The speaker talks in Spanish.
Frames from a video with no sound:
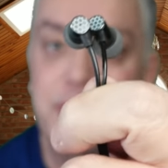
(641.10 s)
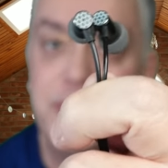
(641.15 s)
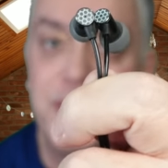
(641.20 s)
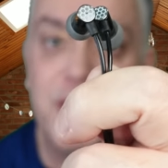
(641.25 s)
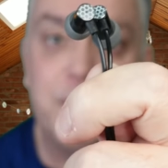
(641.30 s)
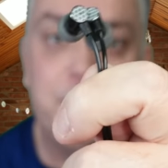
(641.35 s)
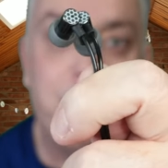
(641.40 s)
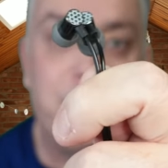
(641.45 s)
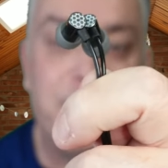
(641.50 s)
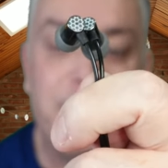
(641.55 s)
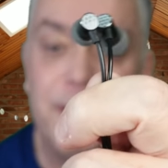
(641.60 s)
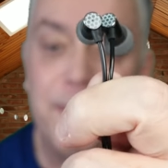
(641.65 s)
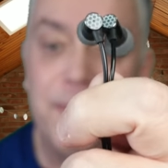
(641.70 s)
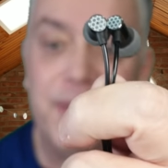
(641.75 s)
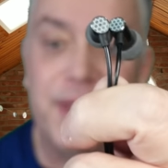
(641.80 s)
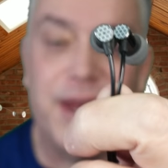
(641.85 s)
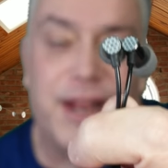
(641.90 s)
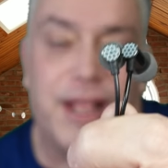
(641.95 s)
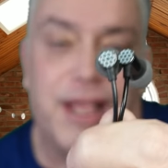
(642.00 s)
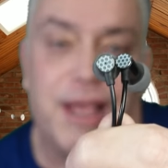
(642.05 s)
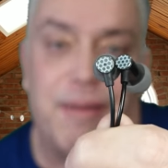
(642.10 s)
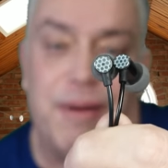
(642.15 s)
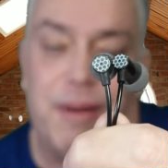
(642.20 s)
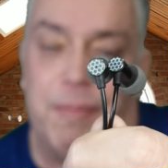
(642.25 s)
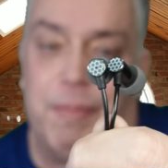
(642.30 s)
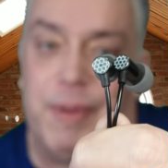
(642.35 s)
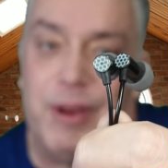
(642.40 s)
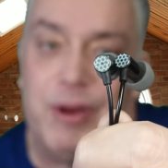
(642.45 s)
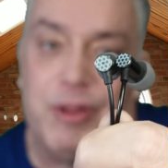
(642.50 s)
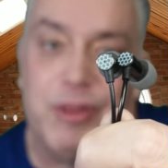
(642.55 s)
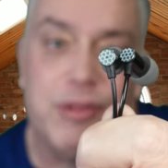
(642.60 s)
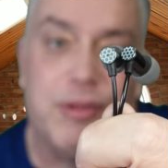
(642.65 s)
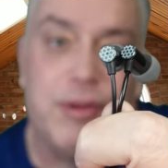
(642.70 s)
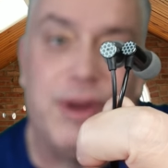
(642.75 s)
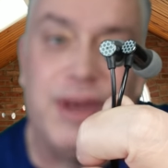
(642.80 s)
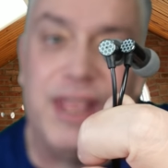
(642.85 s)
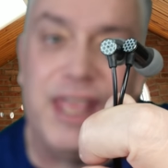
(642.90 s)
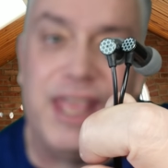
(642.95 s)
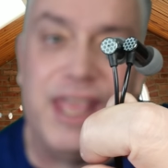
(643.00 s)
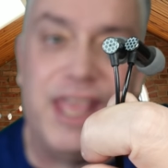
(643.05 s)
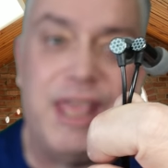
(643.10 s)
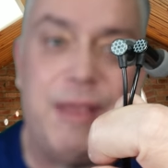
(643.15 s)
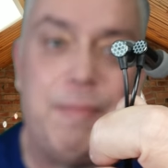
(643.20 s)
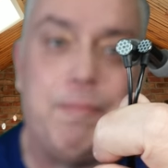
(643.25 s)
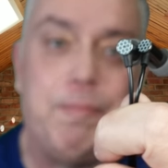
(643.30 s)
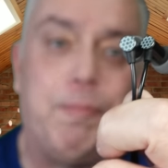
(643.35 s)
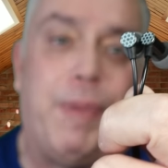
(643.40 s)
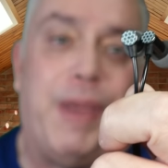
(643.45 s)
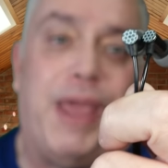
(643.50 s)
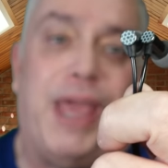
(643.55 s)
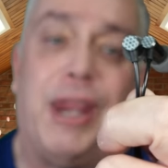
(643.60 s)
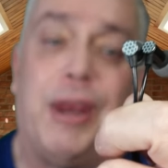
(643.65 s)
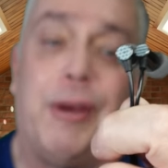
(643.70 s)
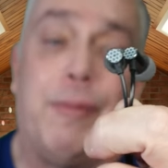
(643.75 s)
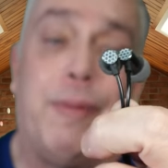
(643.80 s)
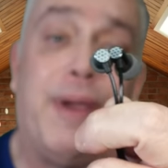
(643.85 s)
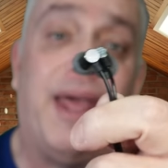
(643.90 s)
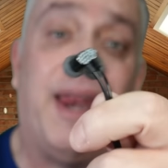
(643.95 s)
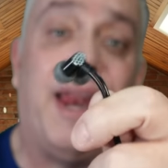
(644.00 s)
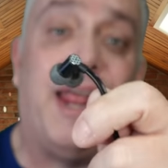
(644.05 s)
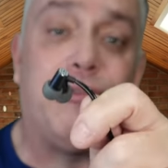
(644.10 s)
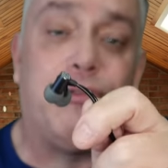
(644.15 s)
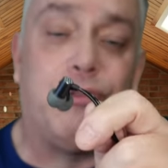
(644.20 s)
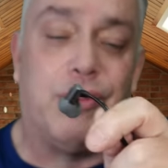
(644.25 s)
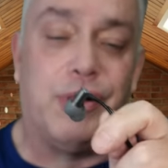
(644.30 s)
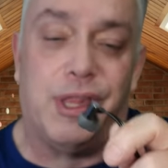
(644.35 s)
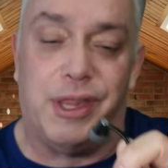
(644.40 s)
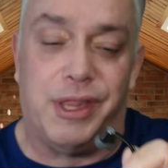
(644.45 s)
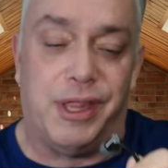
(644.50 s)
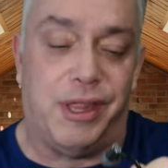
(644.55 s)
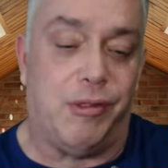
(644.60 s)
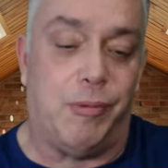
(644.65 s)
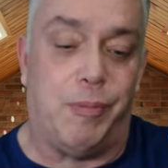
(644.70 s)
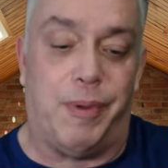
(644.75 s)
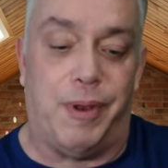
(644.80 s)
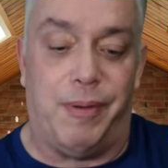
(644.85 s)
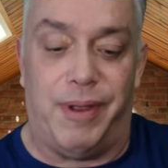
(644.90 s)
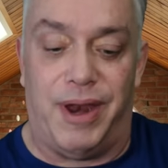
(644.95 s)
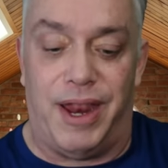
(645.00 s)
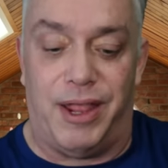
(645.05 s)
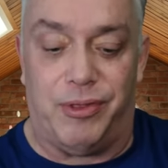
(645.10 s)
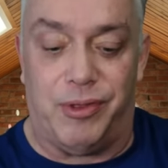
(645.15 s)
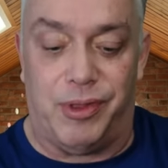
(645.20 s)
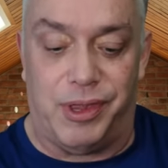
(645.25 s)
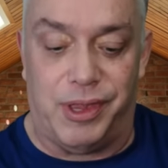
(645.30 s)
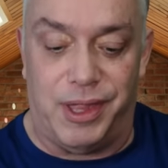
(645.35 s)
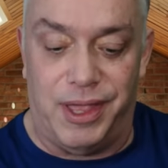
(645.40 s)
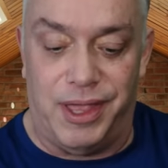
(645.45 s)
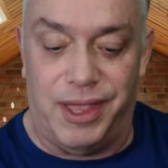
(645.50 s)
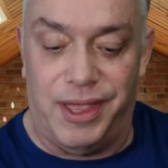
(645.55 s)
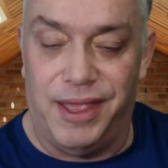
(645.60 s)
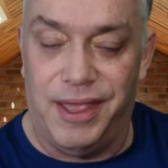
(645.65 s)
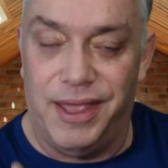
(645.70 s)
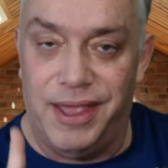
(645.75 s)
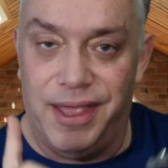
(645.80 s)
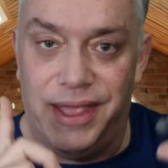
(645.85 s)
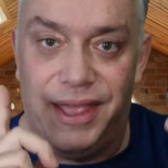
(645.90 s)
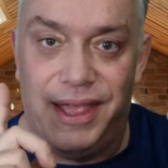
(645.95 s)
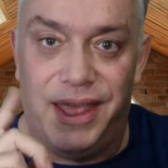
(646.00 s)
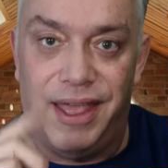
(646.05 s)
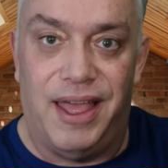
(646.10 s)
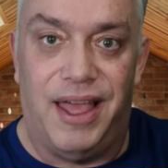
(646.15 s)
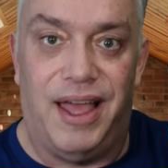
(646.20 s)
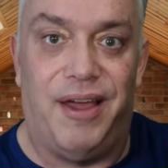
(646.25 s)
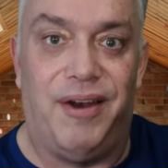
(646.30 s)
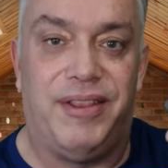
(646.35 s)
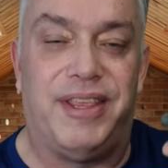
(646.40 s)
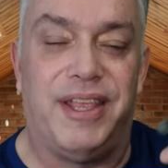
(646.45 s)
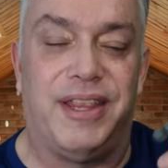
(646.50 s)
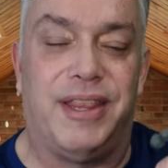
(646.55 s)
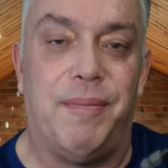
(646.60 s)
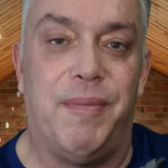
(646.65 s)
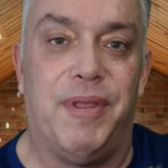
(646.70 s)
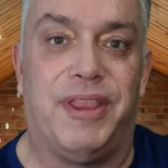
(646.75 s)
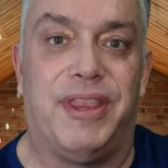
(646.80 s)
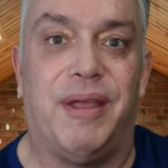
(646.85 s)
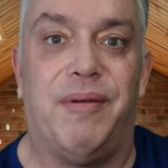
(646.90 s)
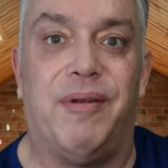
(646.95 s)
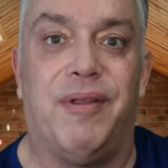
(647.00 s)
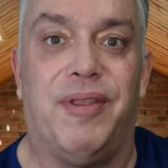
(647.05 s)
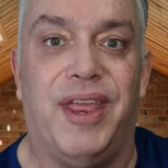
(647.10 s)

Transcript: les puede cambiar el cable, pero son hiper baratos, así súper baratos. Ahorita también te hablo de